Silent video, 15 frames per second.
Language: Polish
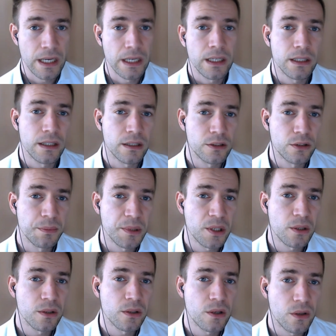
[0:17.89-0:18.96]
Jednak
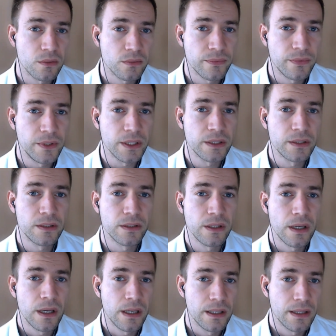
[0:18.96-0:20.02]
dopiero konflikt
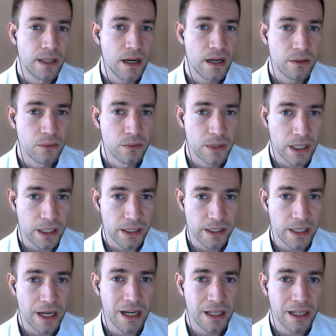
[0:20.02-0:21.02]
na Ukrainie,